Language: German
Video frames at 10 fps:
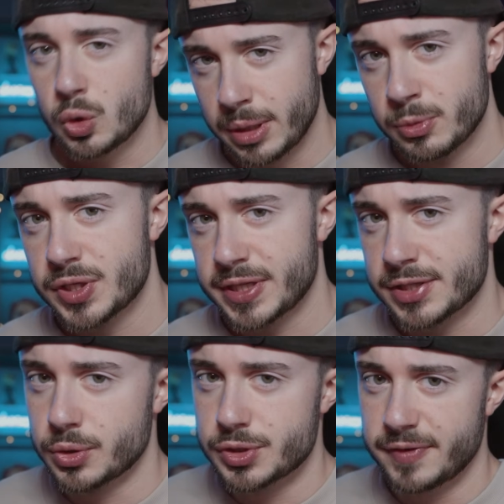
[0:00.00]
Und da muss ich
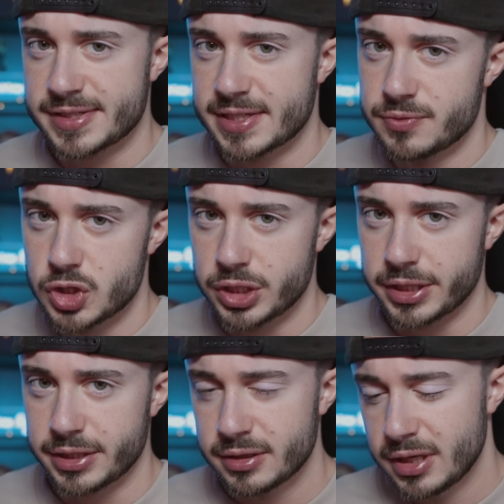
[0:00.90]
ganz kurz noch was dazwischen
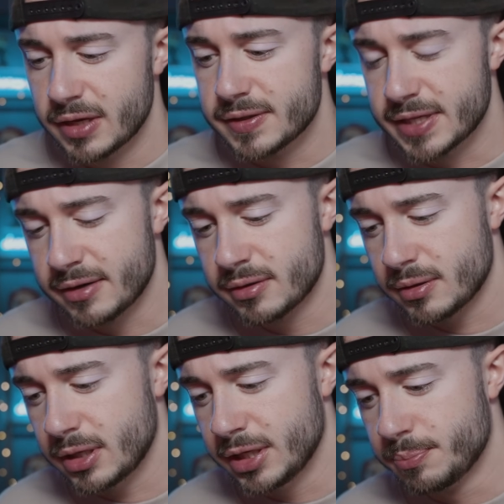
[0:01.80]
reden, denn
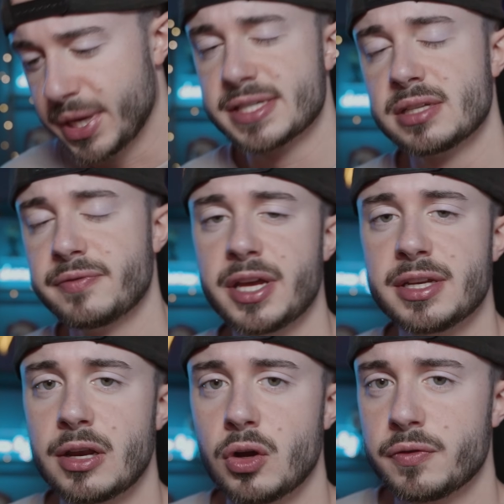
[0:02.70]
in
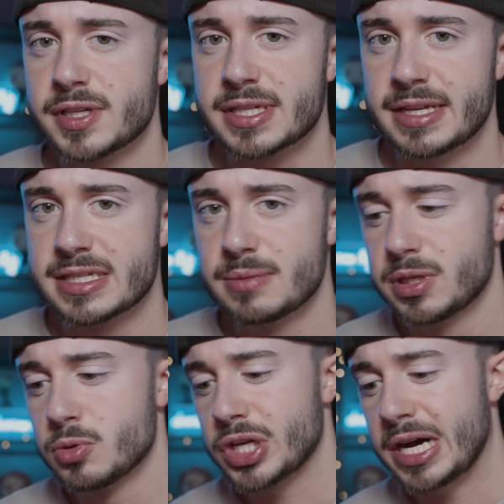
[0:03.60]
Pennsylvania läuft das Ganze
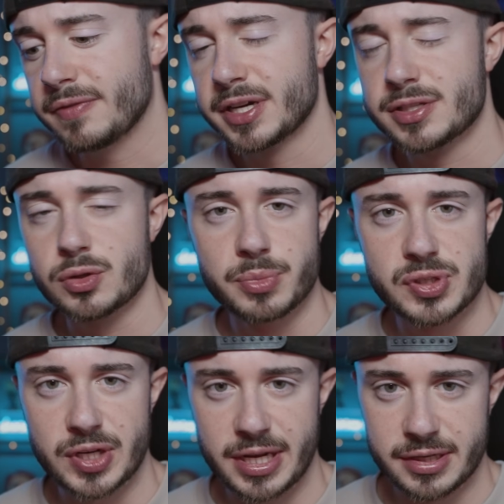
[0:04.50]
mit dem Strafrecht so ein
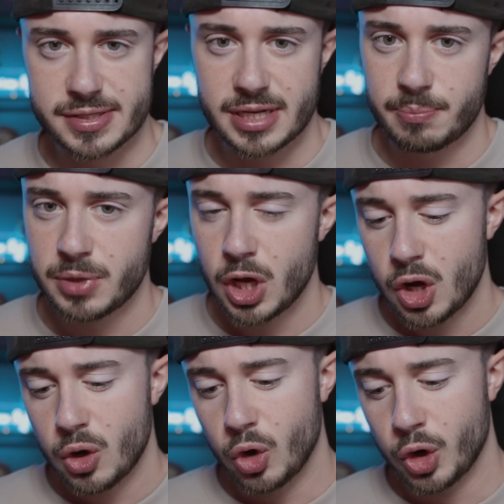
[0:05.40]
bisschen anders ab
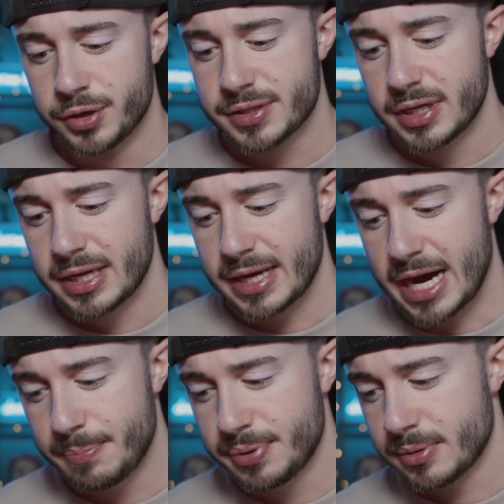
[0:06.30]
und
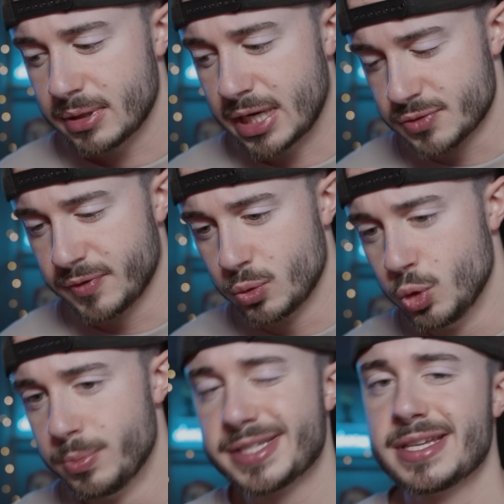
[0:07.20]
ab, also wenn du
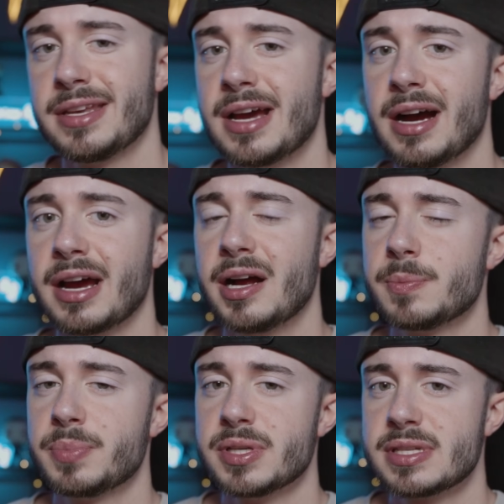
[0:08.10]
über 10 Jahre
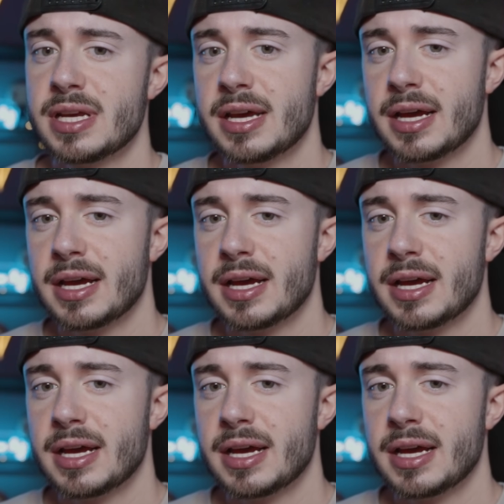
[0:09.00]
alt bist,